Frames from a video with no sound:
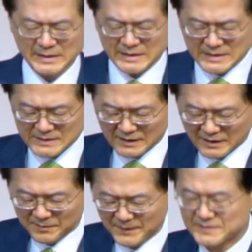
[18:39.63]

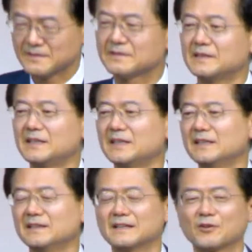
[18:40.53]
이스라엘
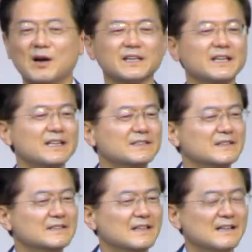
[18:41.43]
백성들이 광야에 서
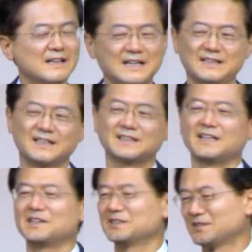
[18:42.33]
있다가 가나안
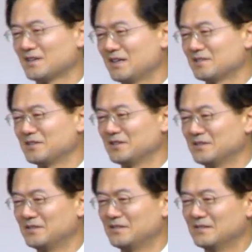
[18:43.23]
땅을 들어가는
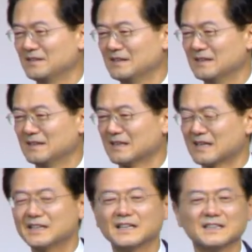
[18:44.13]
거예요.
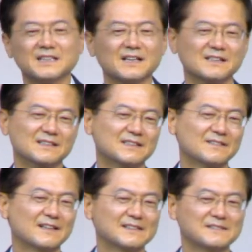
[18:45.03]
가나안 땅을
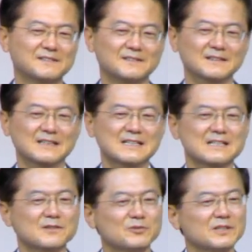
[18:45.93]
들어가서
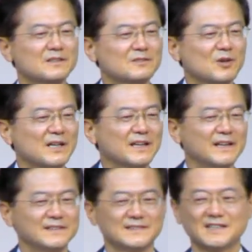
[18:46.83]
우리는
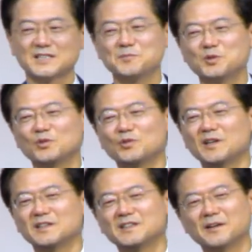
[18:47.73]
광야에서 40년
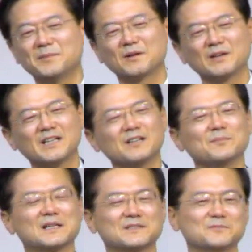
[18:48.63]
동안 연단받고 하나님
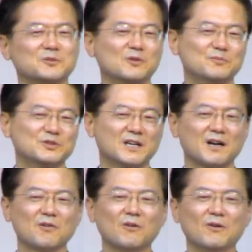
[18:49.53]
말씀으로
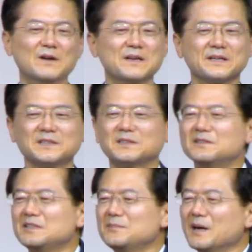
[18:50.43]
무장하고 그래서 그
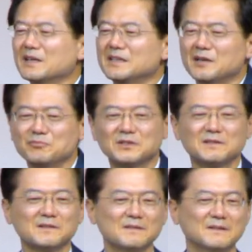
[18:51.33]
이방인의
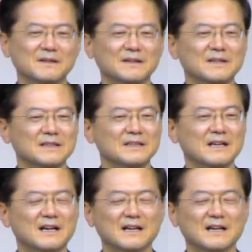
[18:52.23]
무리들 야